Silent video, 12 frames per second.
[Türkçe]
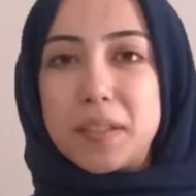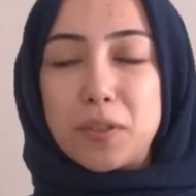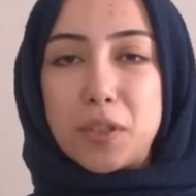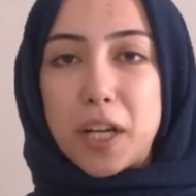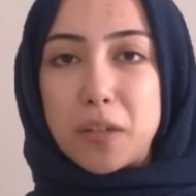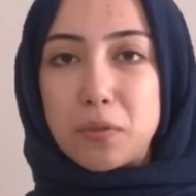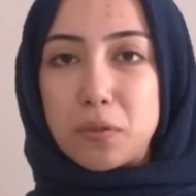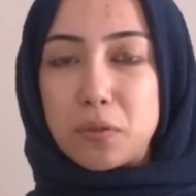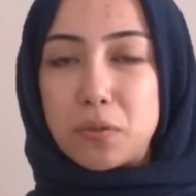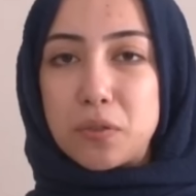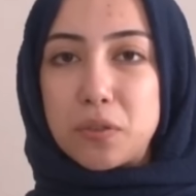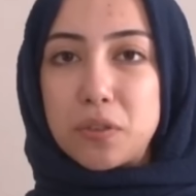Dışarıda
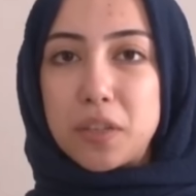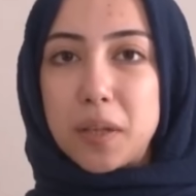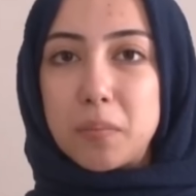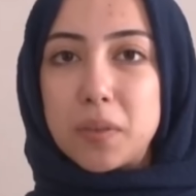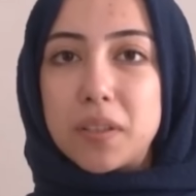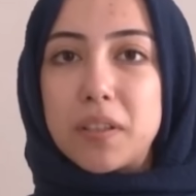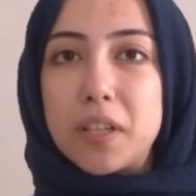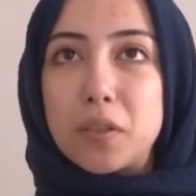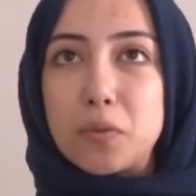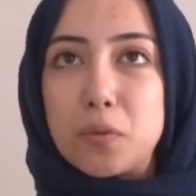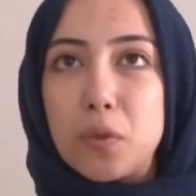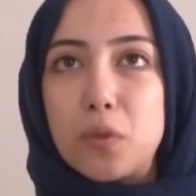otururken
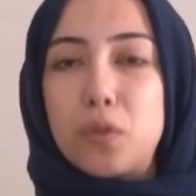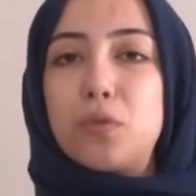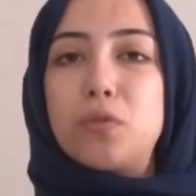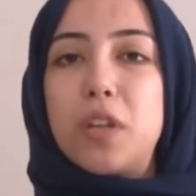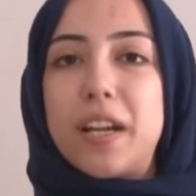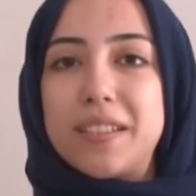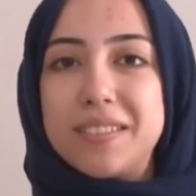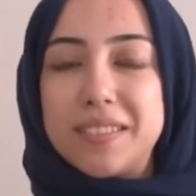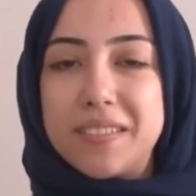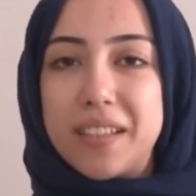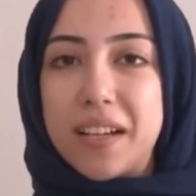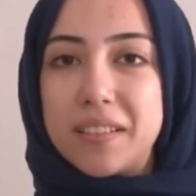birden gökyüzü
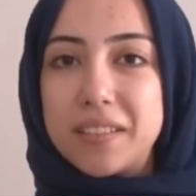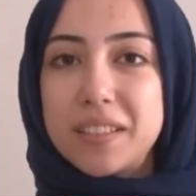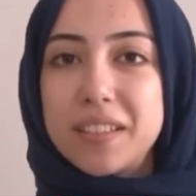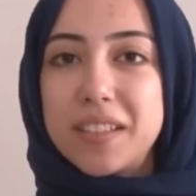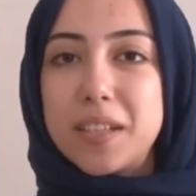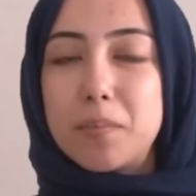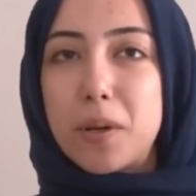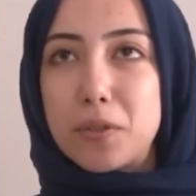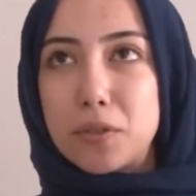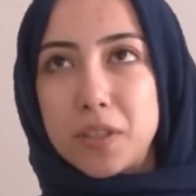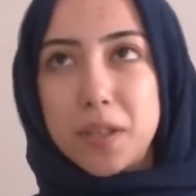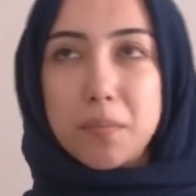aydınlandı. İlk
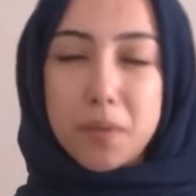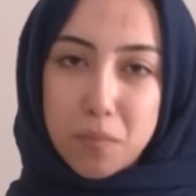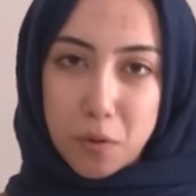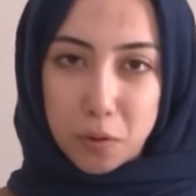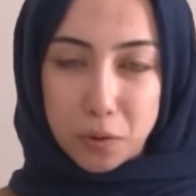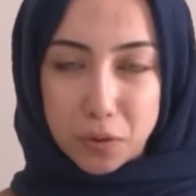başta deprem oldu